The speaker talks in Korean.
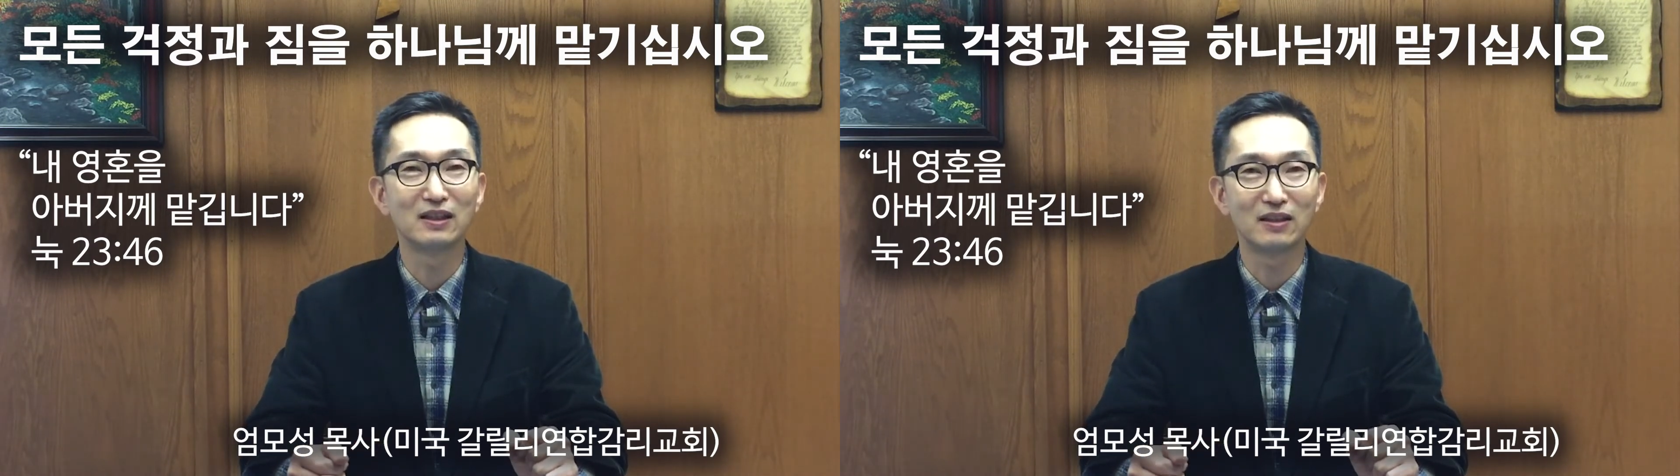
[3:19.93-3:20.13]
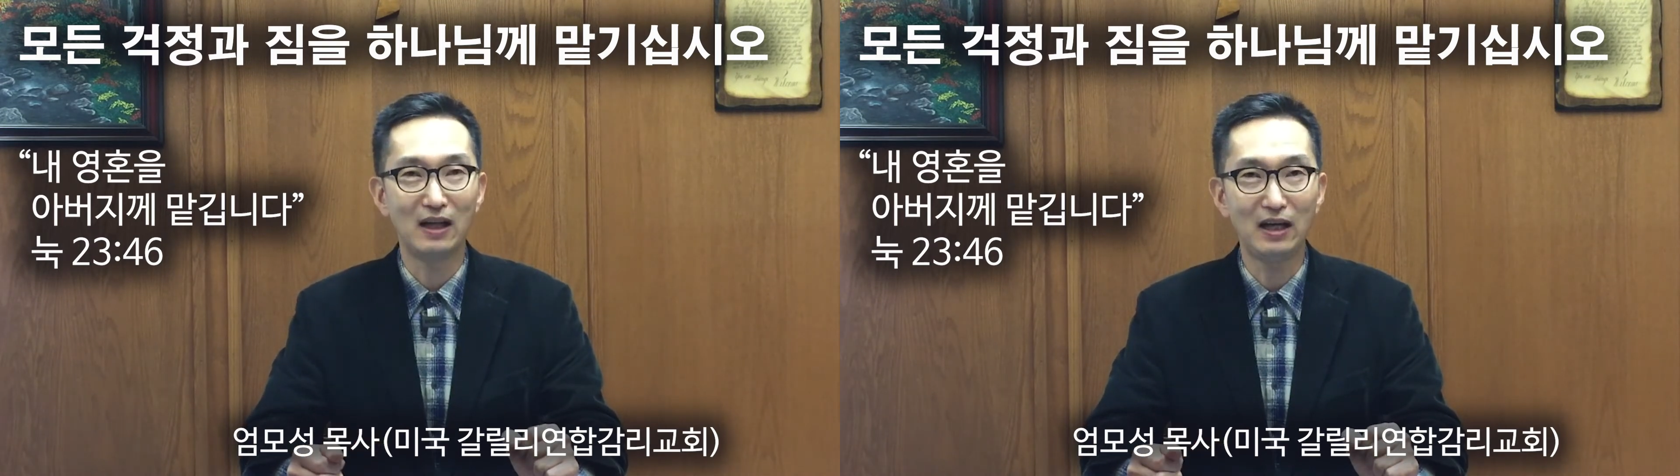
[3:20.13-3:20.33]

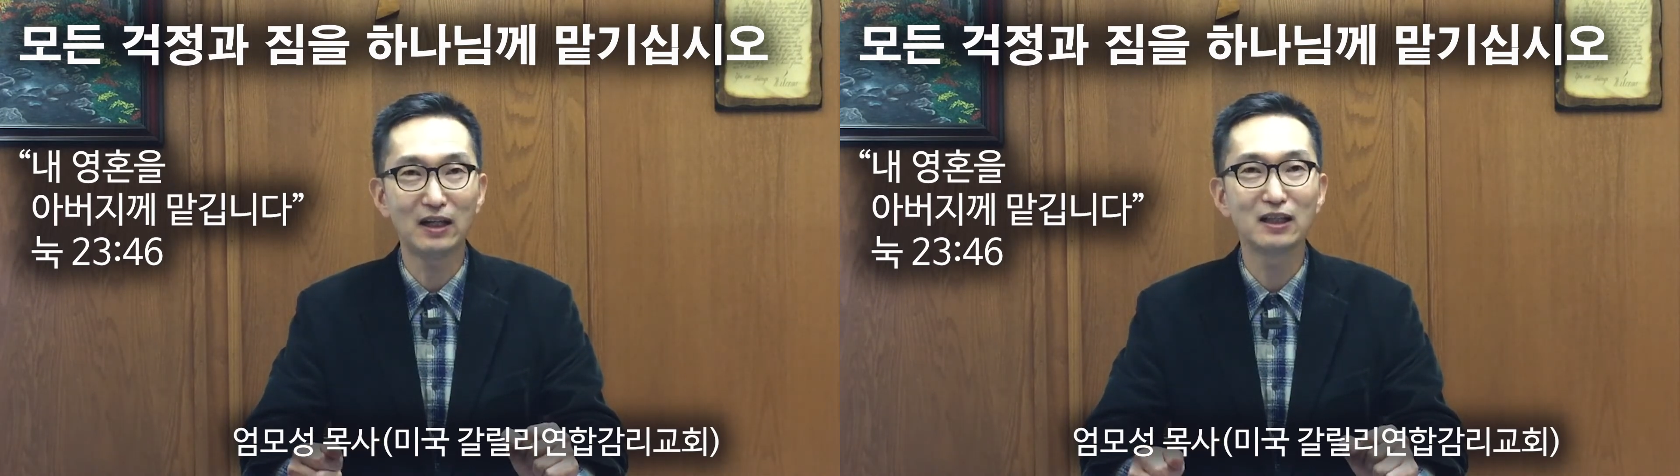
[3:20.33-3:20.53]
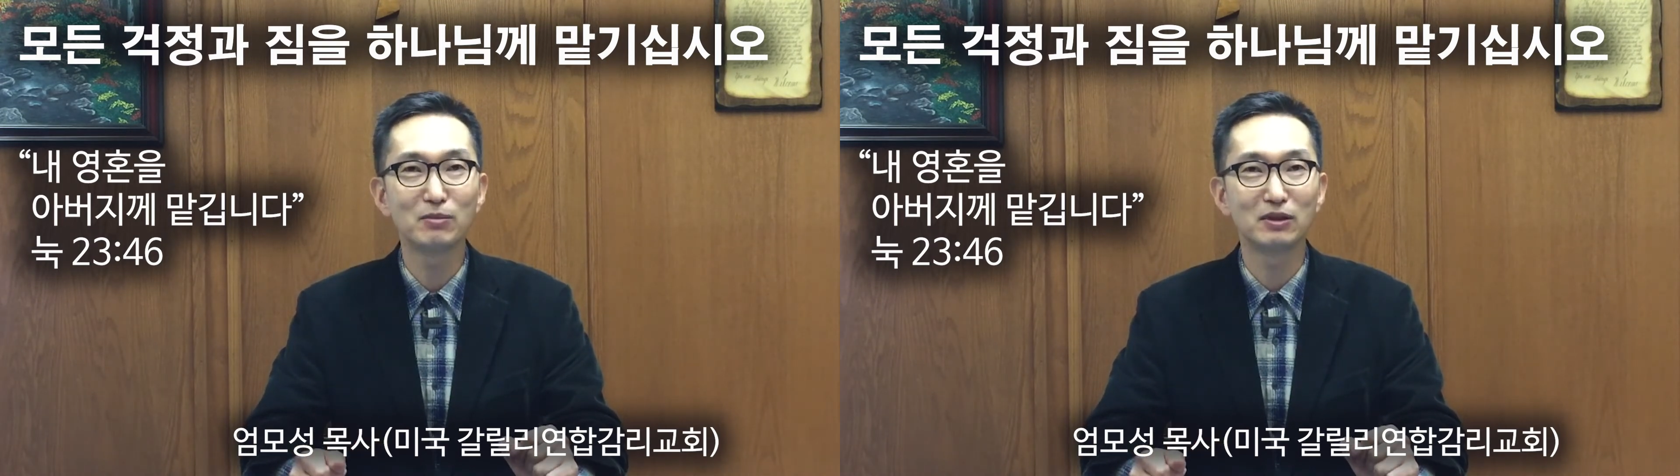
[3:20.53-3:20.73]

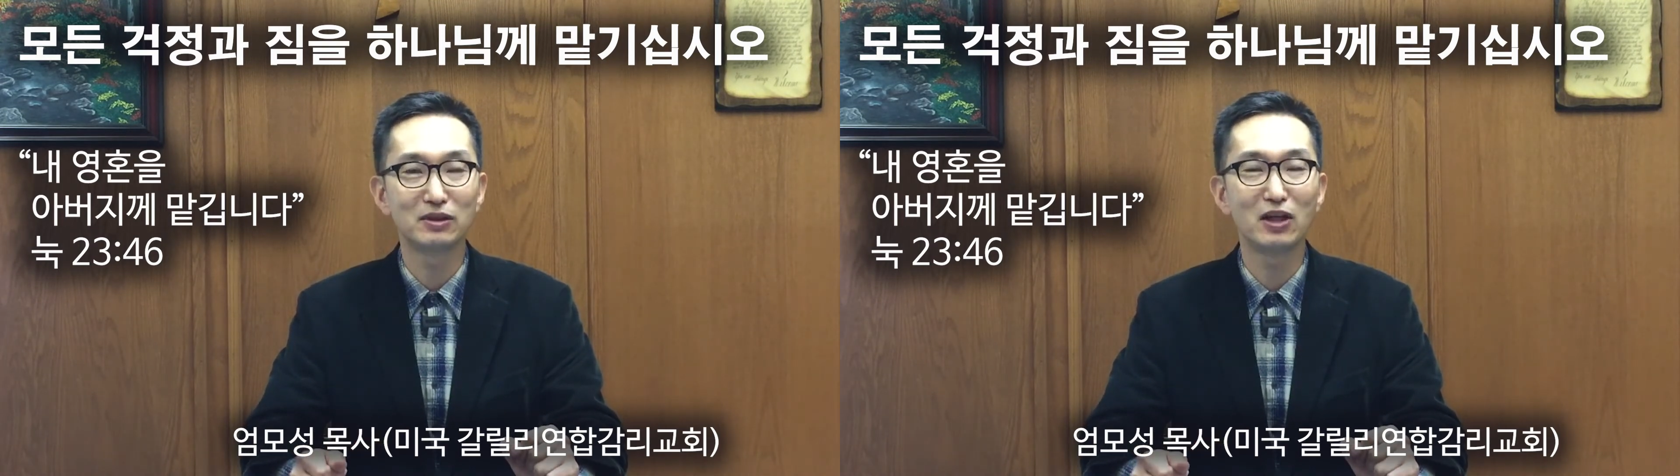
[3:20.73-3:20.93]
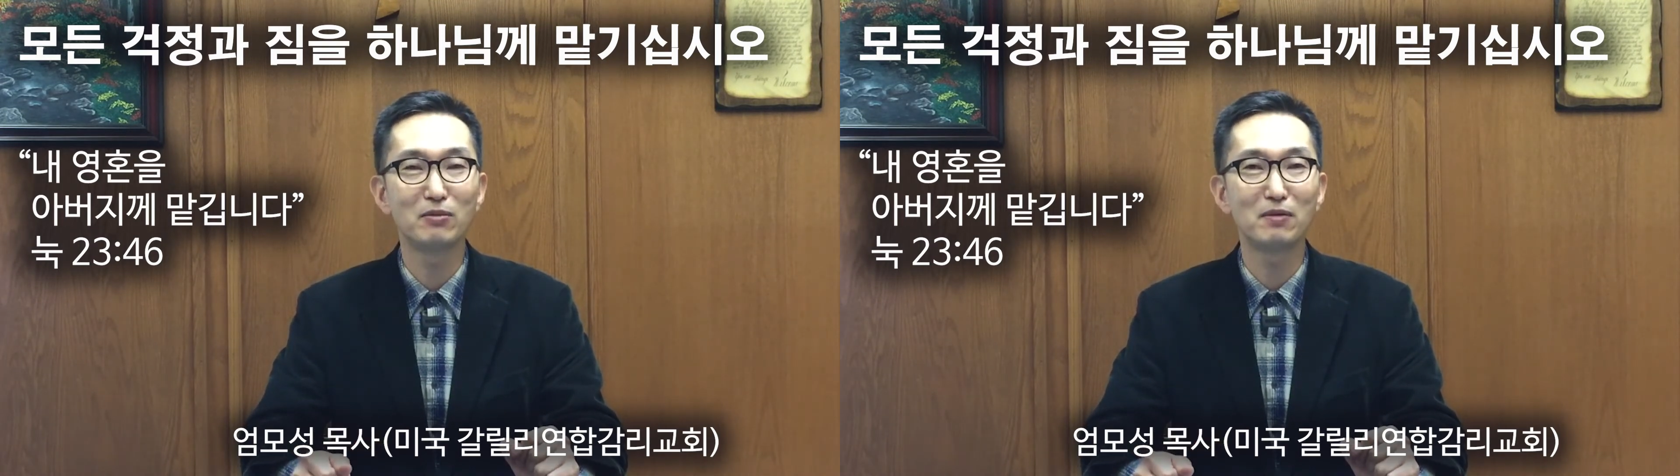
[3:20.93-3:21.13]
하나님을
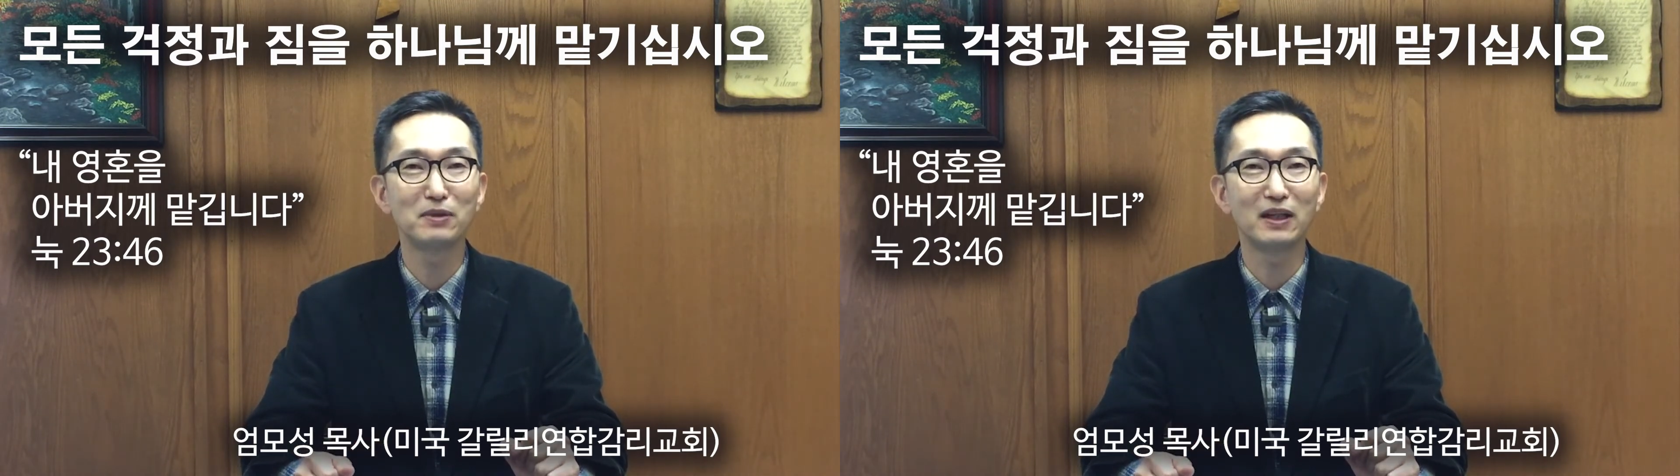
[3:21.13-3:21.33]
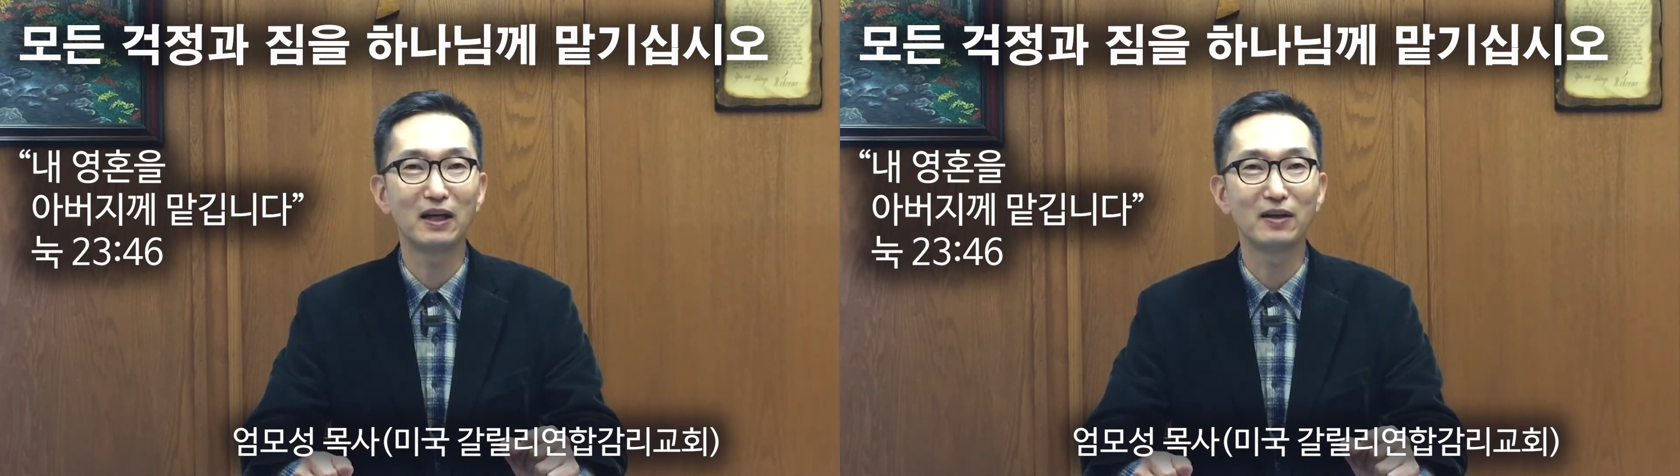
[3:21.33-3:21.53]

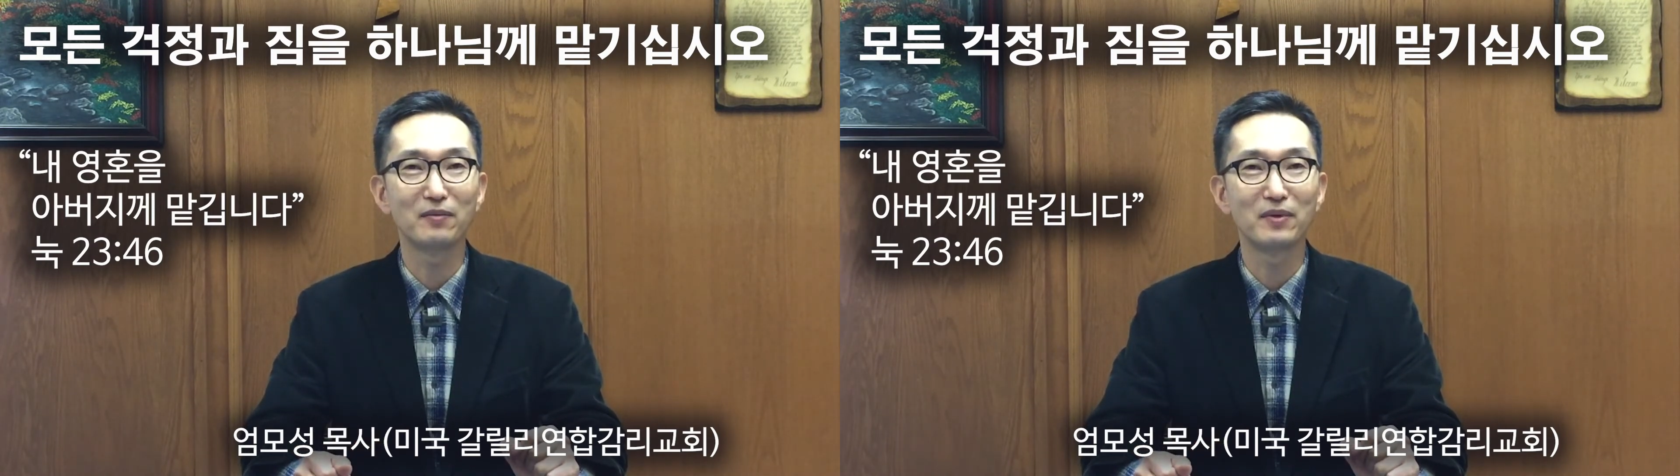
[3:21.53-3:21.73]
체험합니다.